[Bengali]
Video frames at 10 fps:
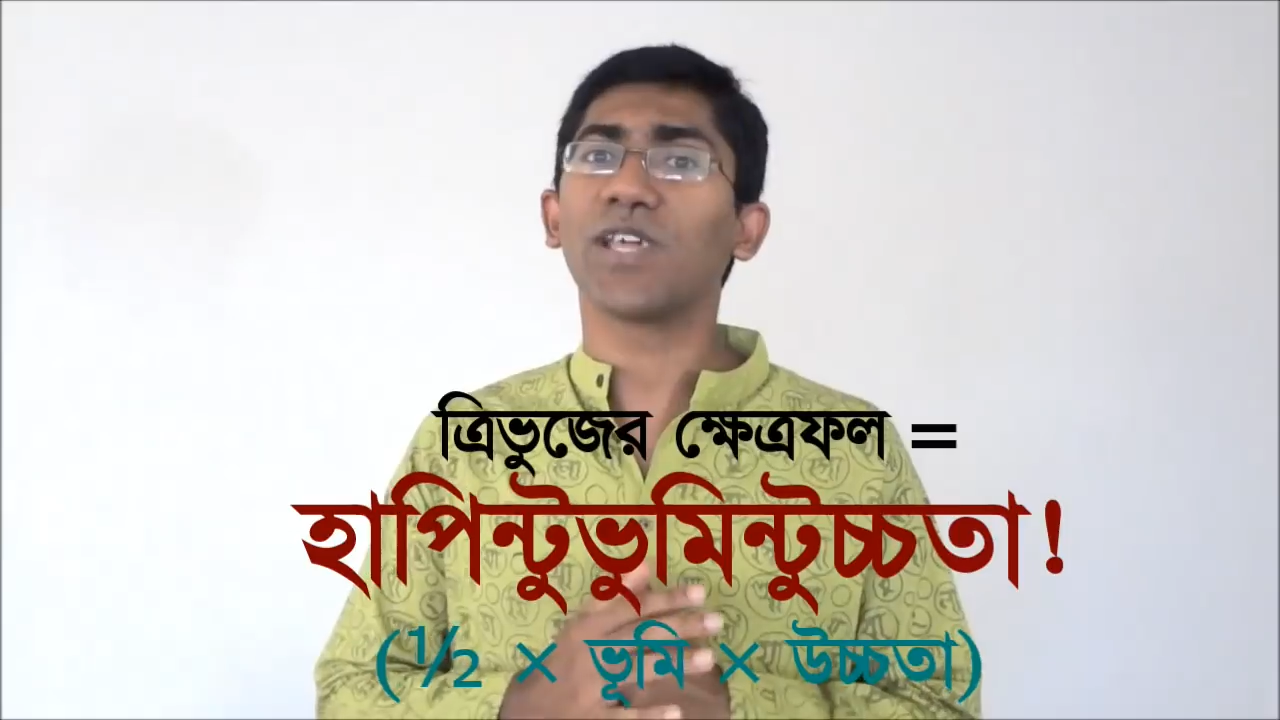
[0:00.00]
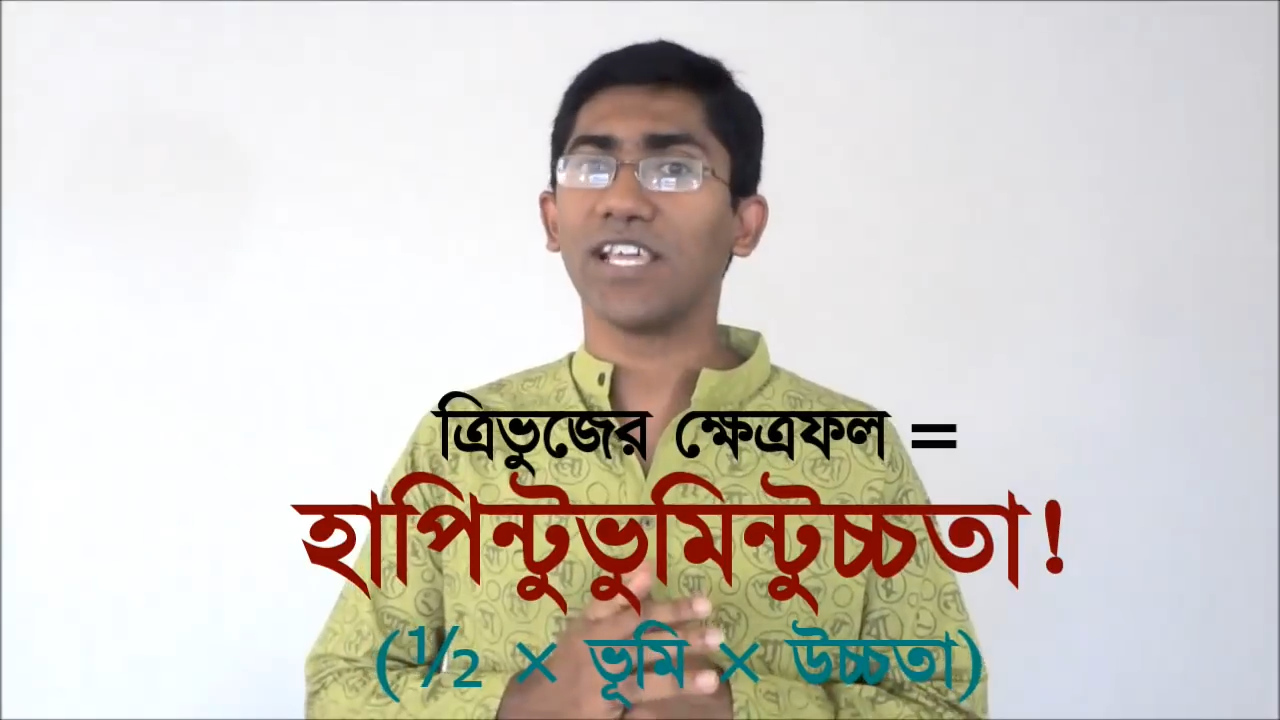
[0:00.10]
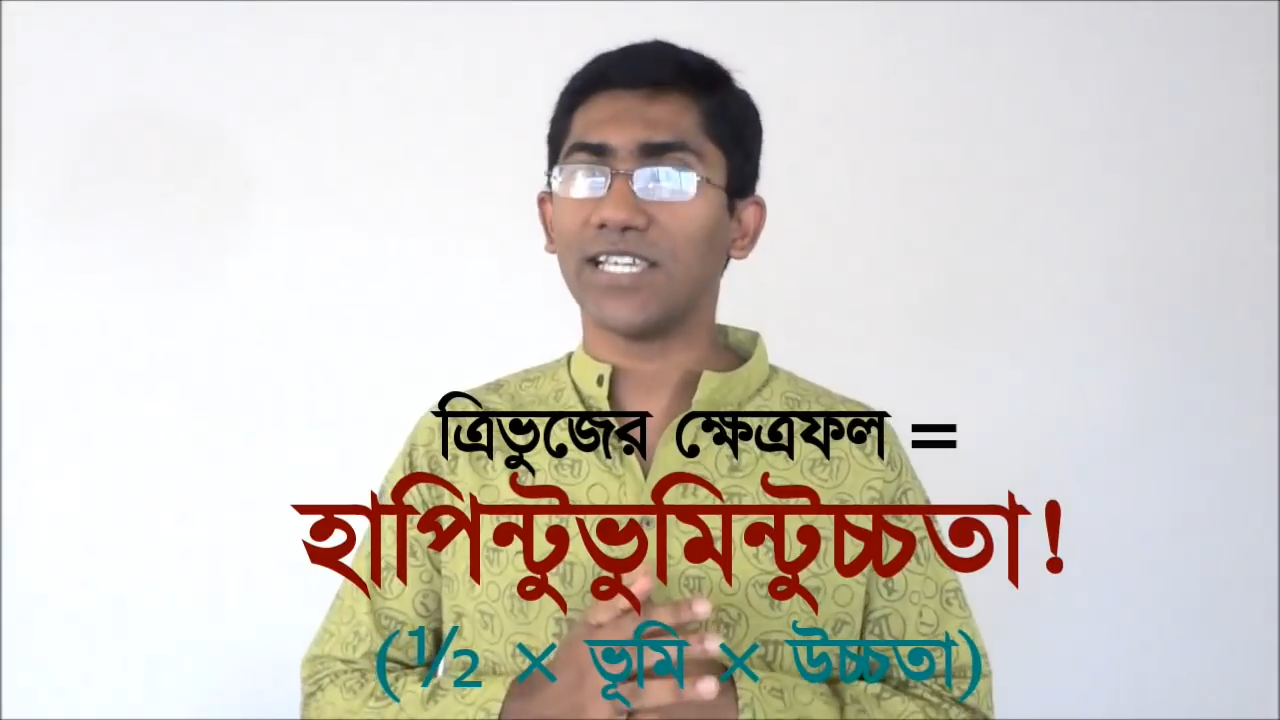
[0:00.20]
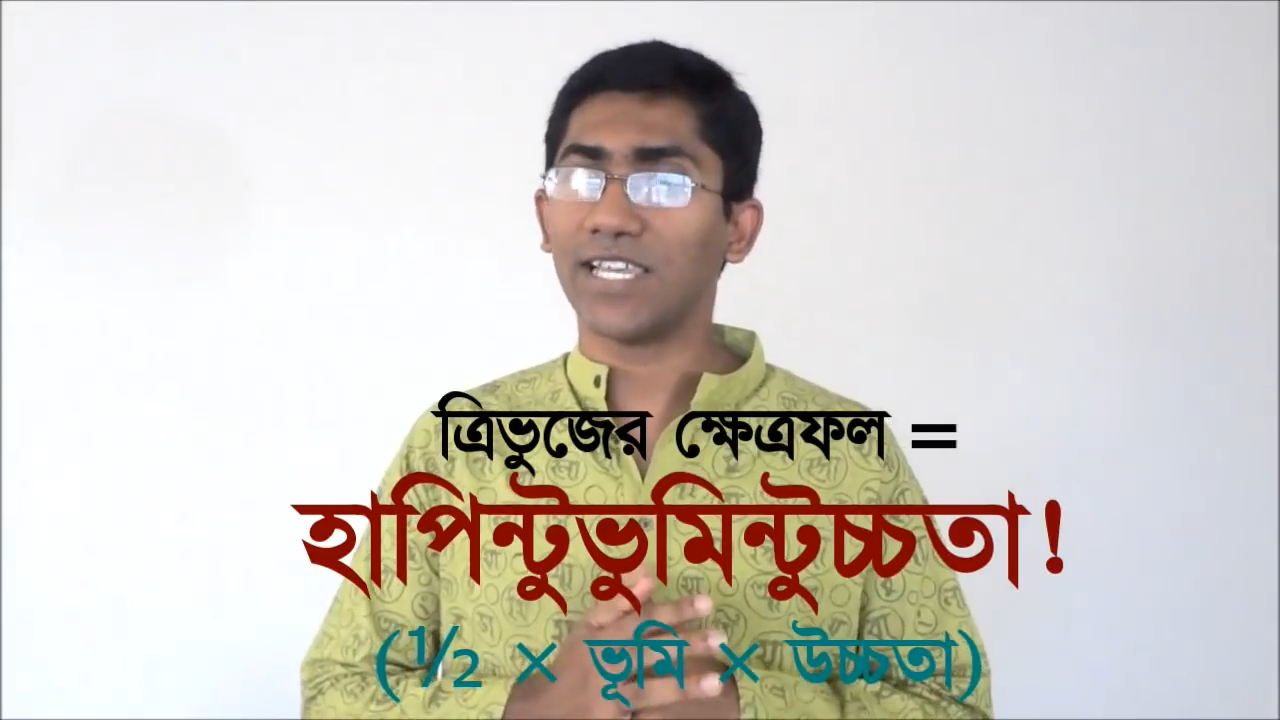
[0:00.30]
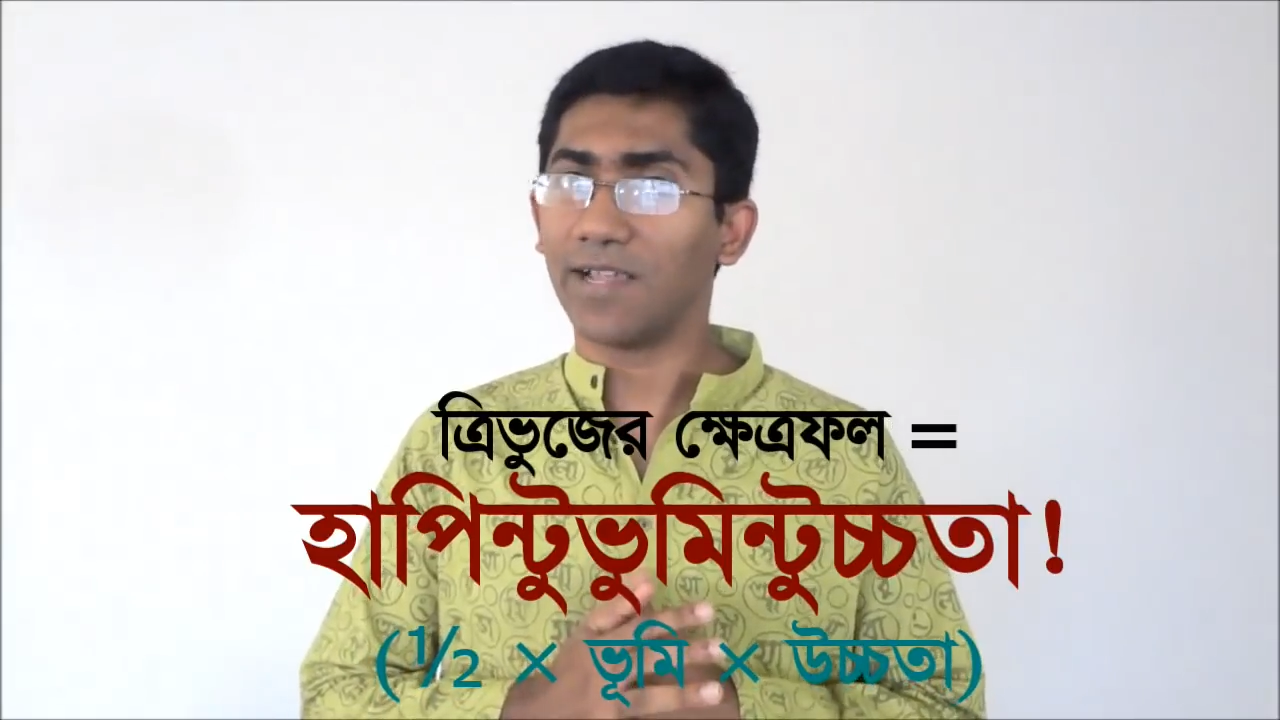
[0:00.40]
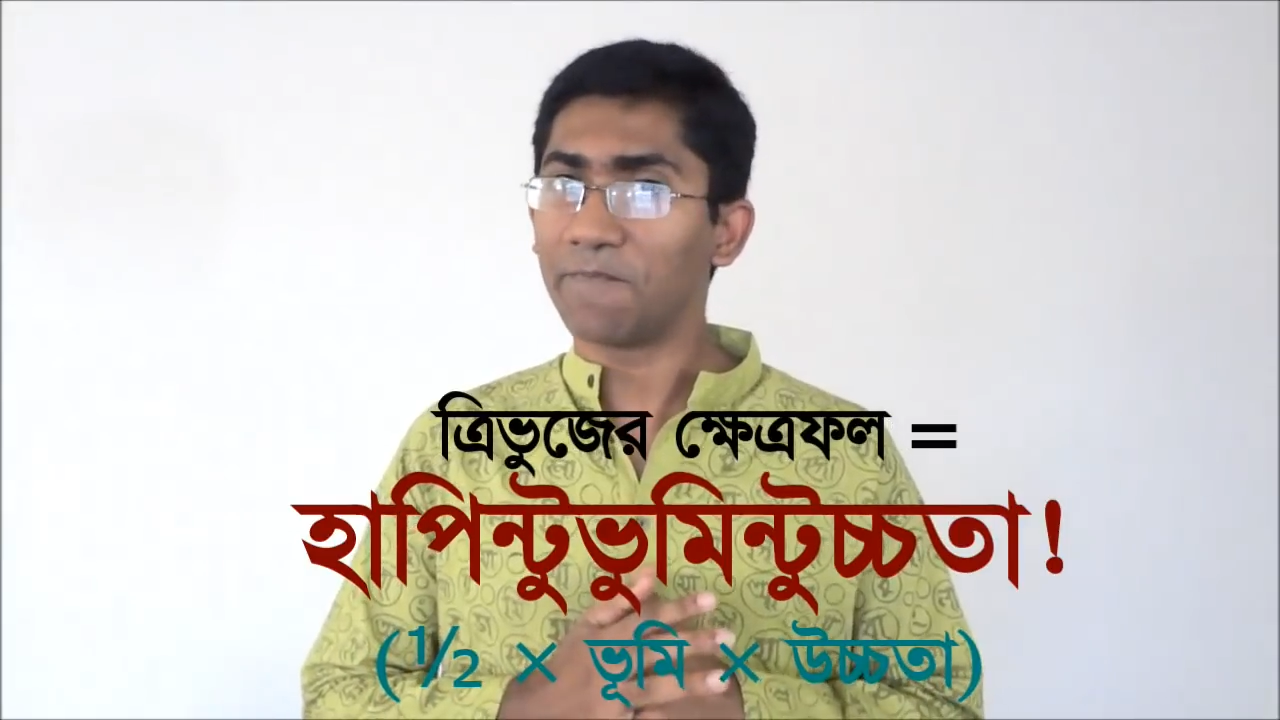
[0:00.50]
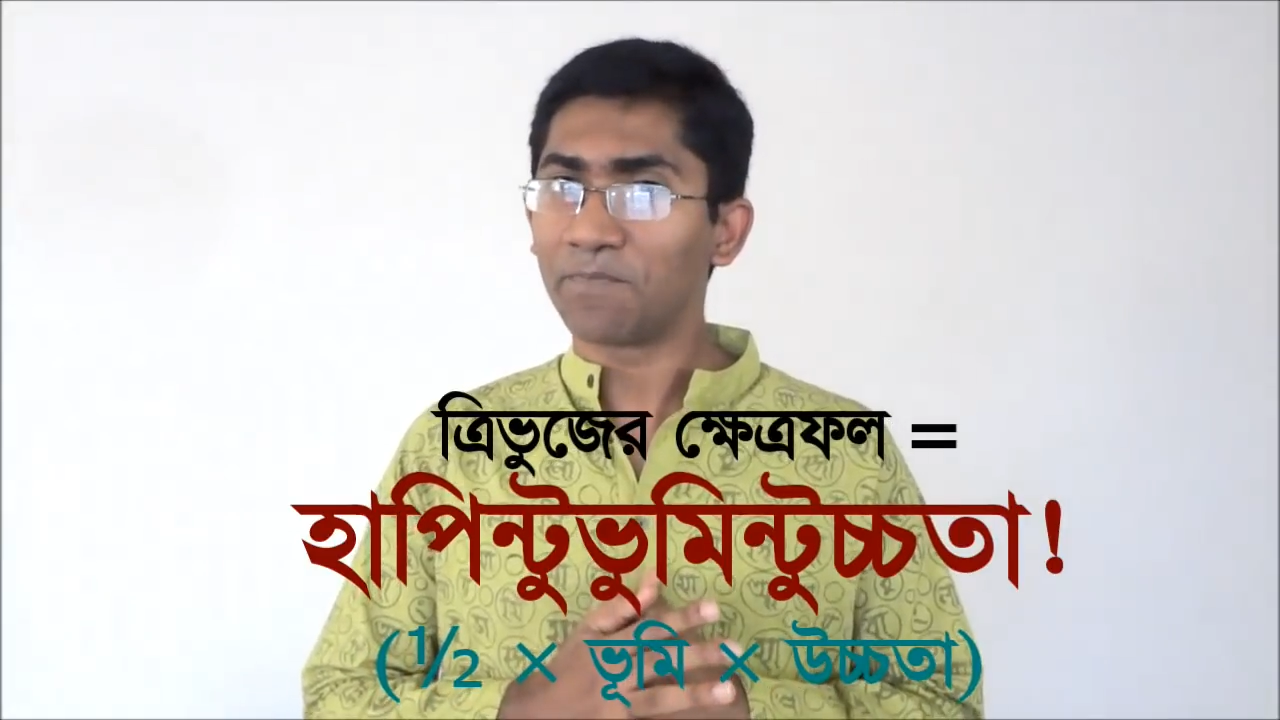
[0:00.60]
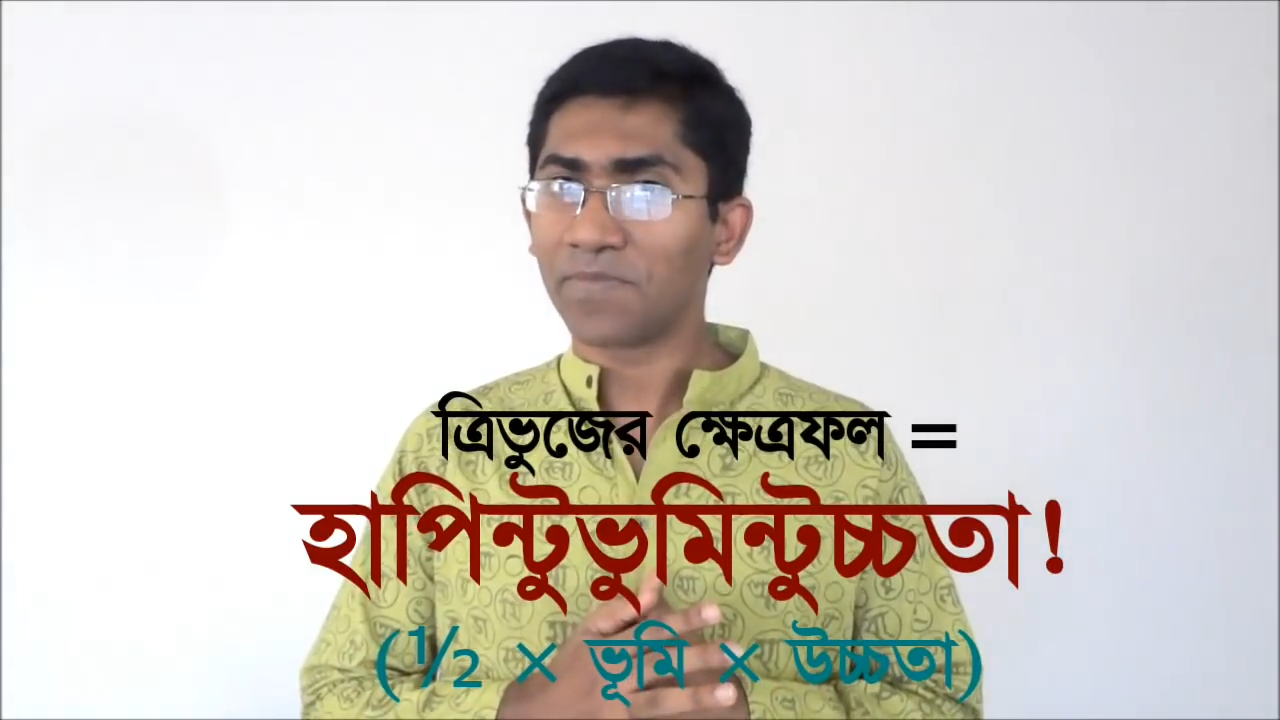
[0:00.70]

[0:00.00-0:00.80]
অনেকেই জানি না